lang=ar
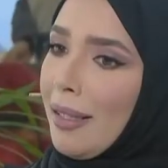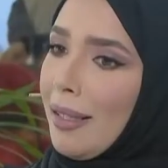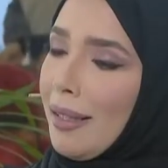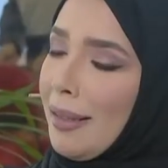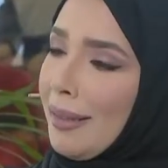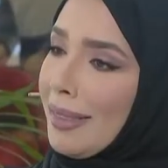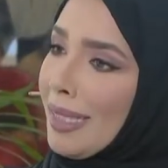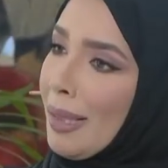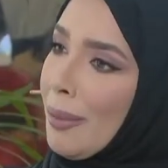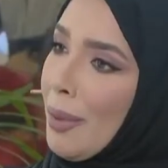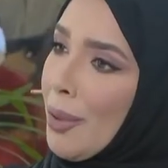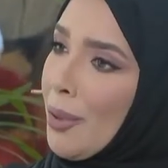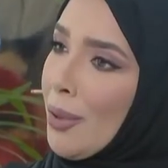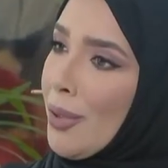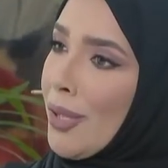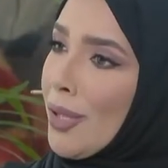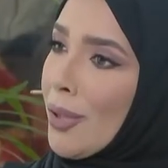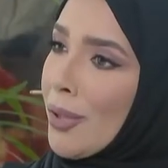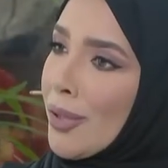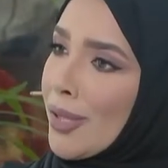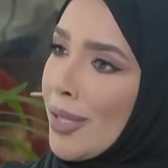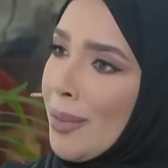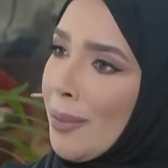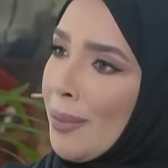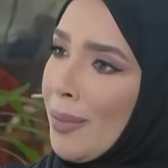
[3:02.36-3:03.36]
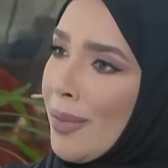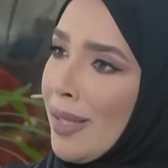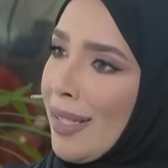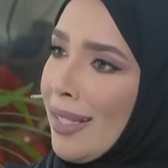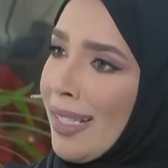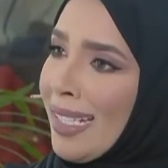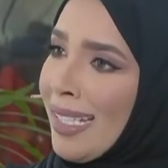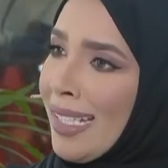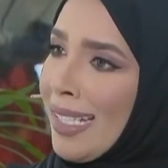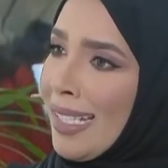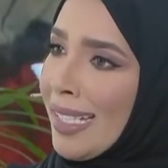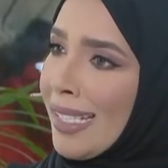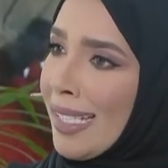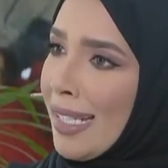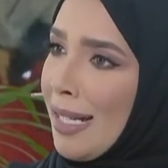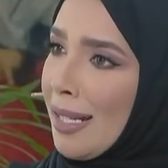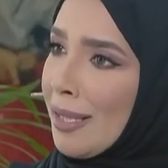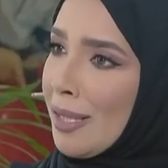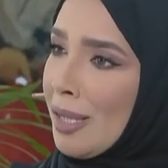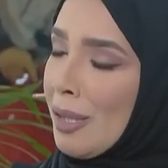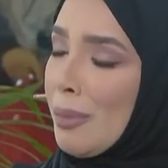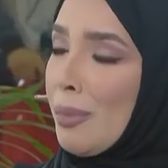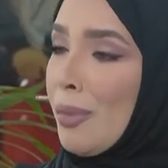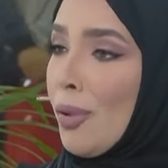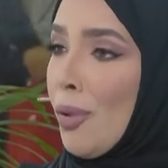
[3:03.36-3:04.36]
عندما يكتب آه،
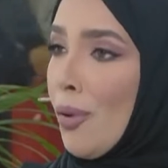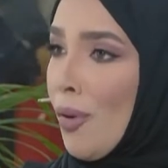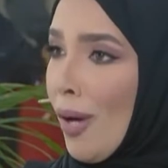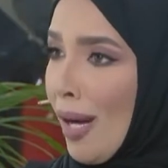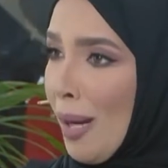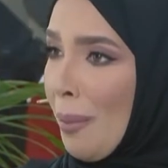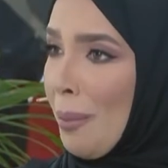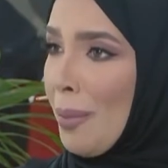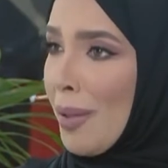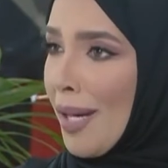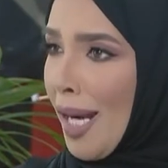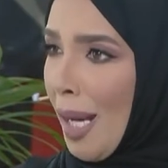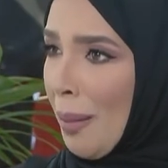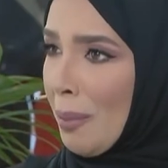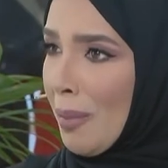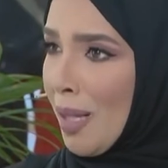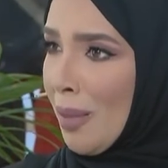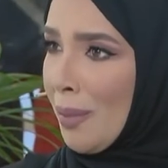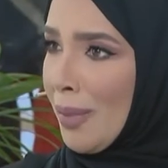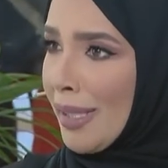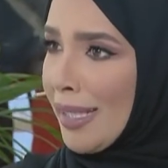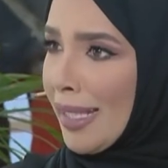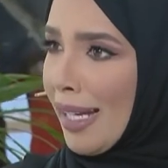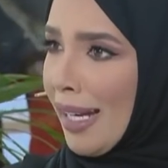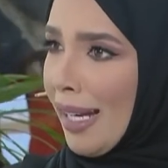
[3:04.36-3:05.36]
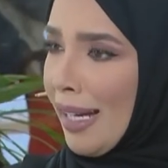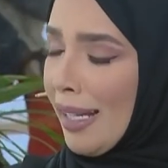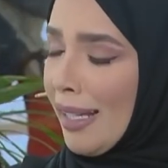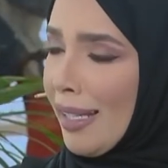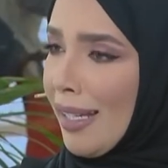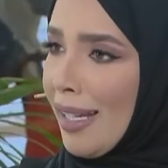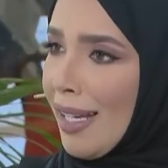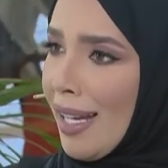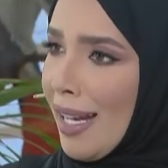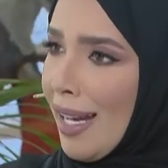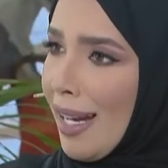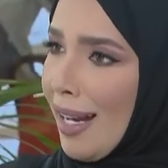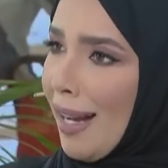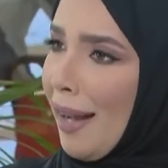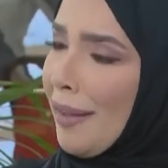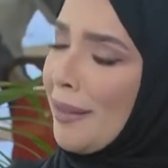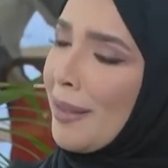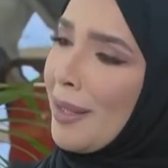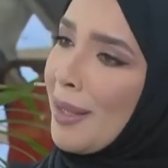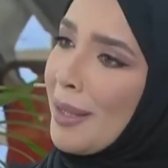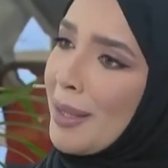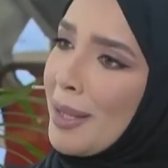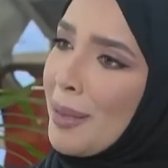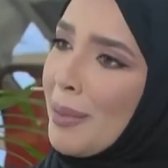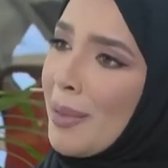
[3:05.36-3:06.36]
الكاتب ليعبر عما بداخله
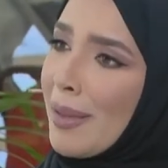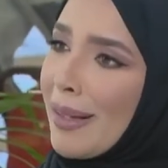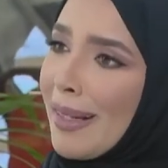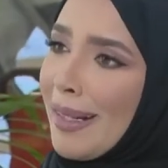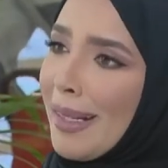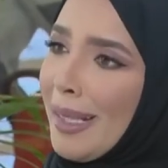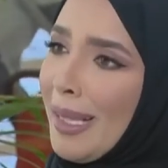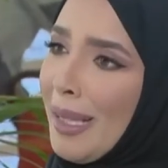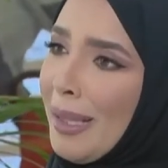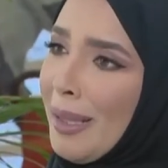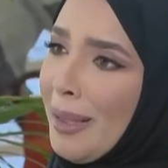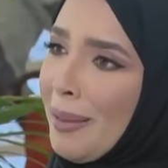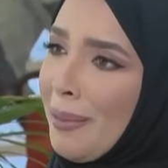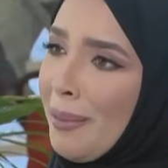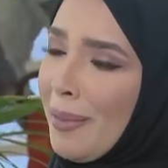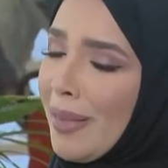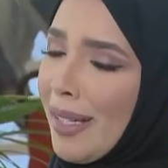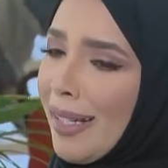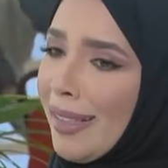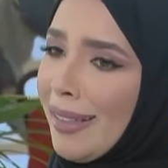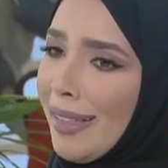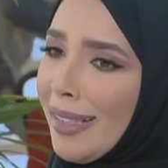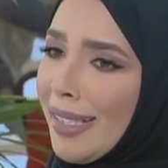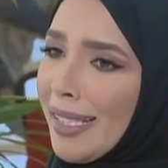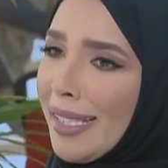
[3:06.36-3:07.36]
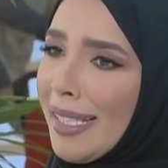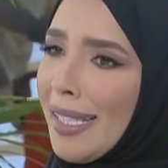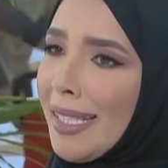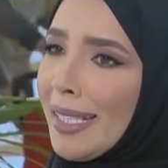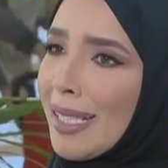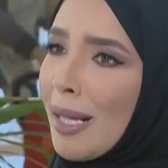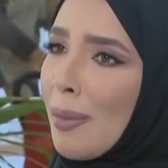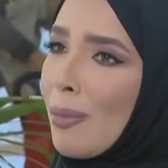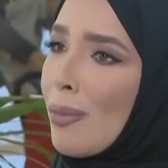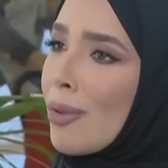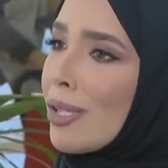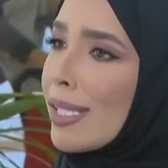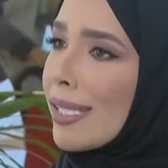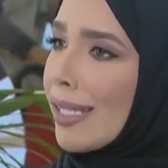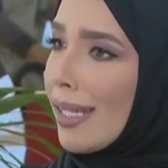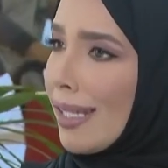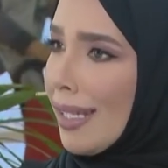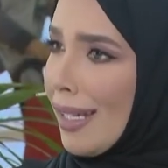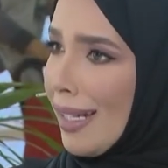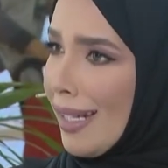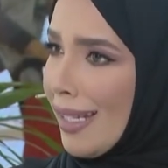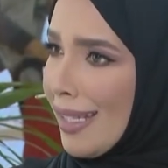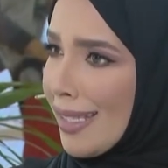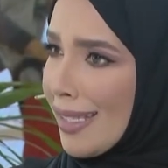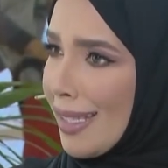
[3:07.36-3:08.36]
أعتقد إبراهيم أن لديك
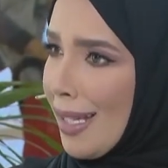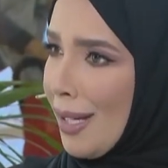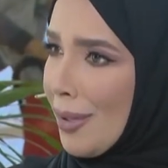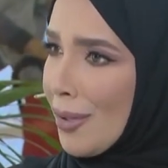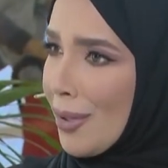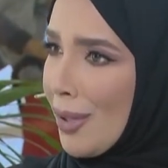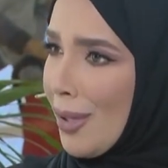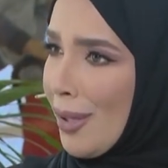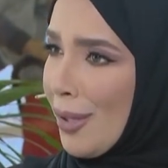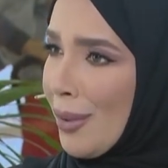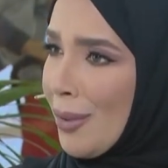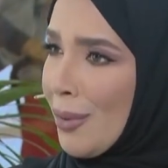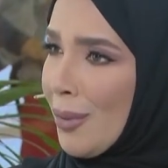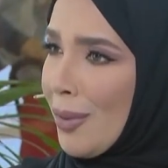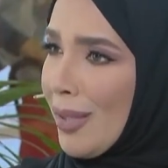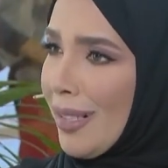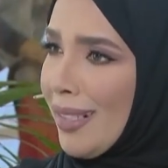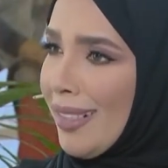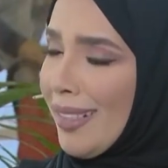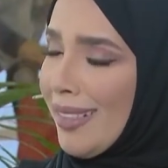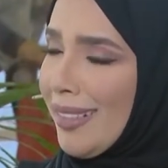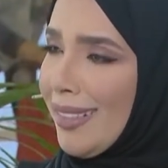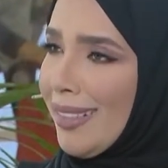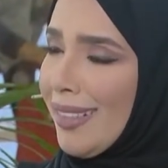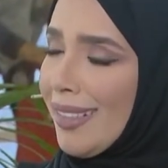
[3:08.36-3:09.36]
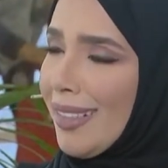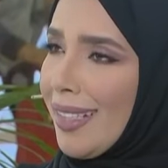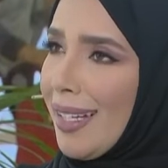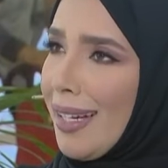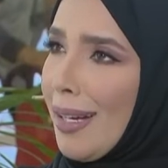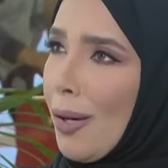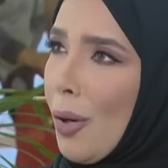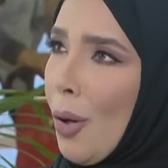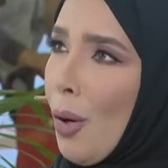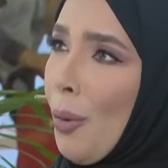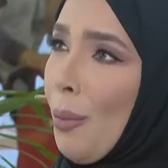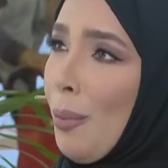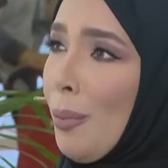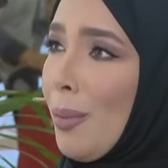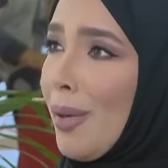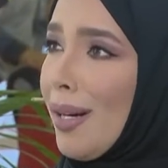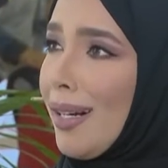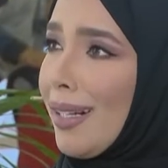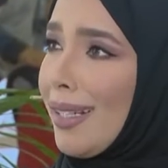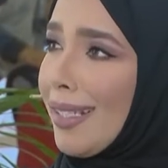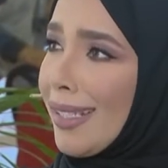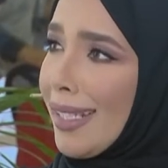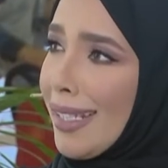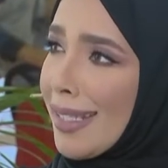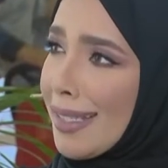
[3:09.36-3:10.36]
مصطلح تحت عنوان
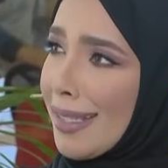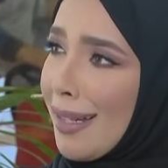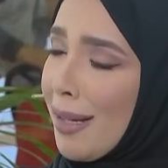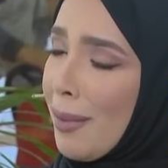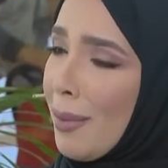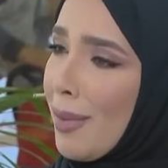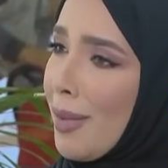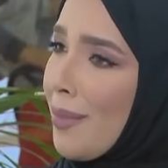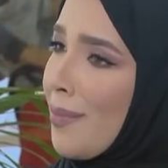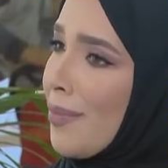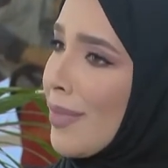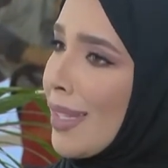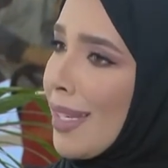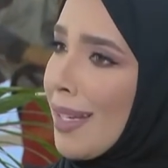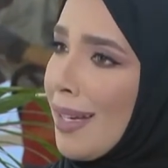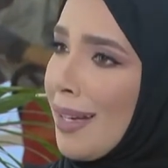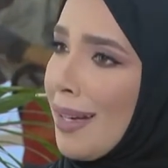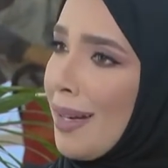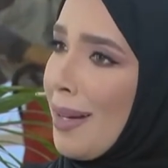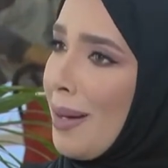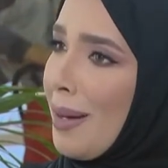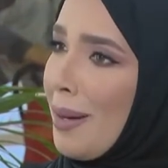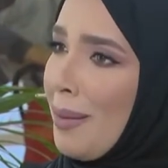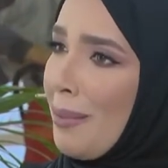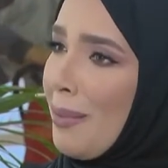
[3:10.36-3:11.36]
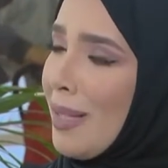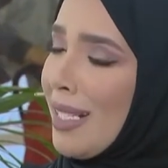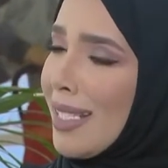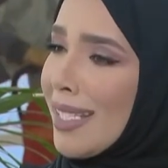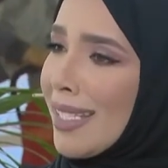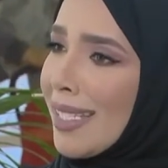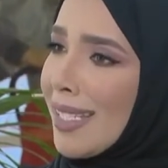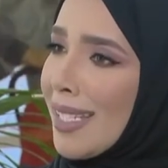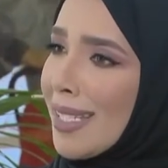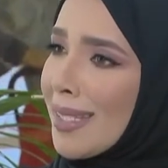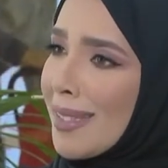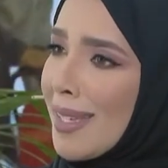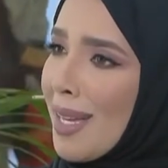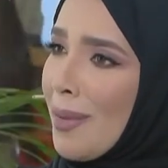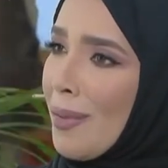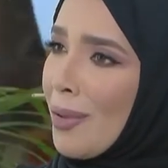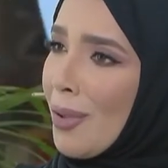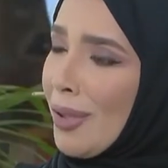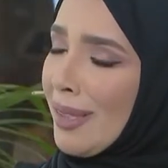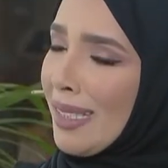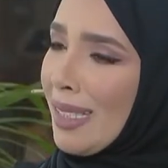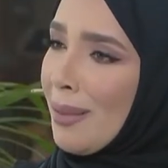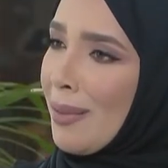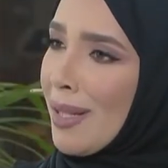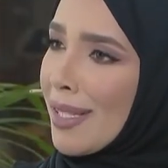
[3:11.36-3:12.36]
حمى الكتابة ما الذي
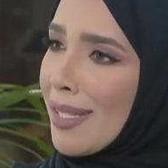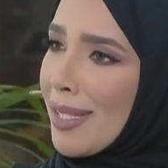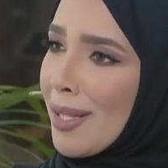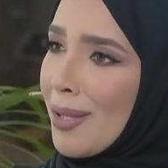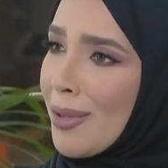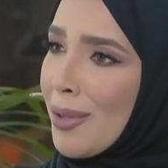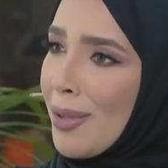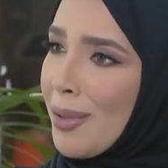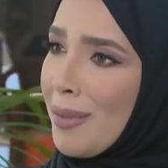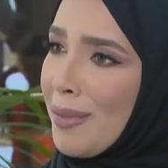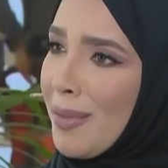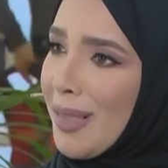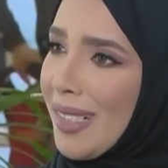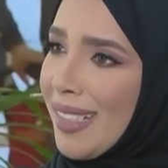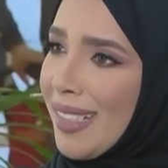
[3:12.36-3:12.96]
ينتابك عندما تكتب؟